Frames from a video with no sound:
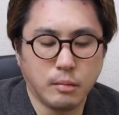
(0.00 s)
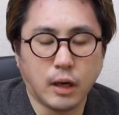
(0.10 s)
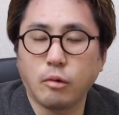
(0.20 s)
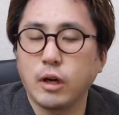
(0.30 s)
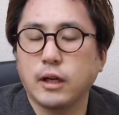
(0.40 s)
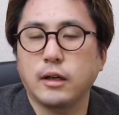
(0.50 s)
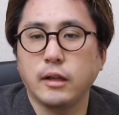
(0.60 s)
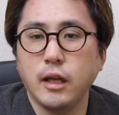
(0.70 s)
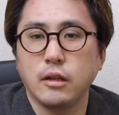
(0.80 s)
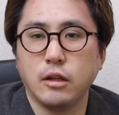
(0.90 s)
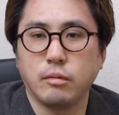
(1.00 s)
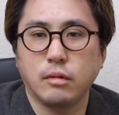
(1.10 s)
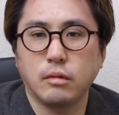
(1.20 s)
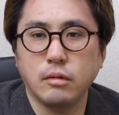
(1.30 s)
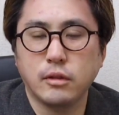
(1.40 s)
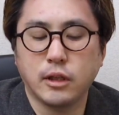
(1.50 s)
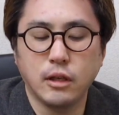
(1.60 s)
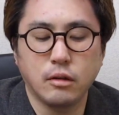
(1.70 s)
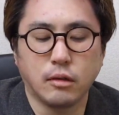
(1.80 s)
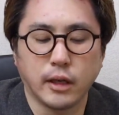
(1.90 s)
まあ、これからね、自分の
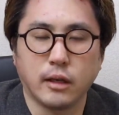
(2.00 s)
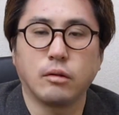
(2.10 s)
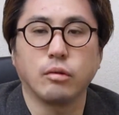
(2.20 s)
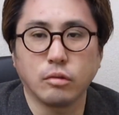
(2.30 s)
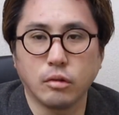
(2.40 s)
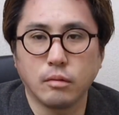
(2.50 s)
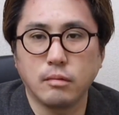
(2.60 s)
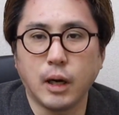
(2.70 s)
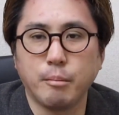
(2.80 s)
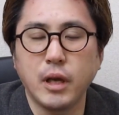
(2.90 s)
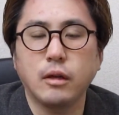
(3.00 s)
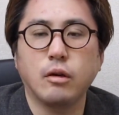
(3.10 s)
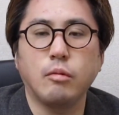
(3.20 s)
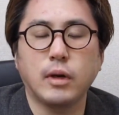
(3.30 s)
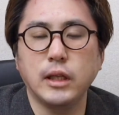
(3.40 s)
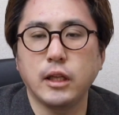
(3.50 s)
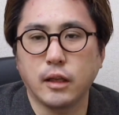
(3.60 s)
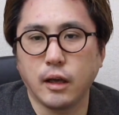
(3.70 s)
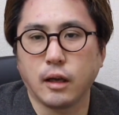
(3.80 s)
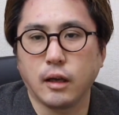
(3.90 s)
スキルを上げること、まあ、勉強も兼ね
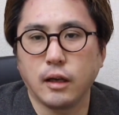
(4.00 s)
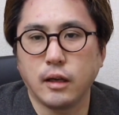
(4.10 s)
て、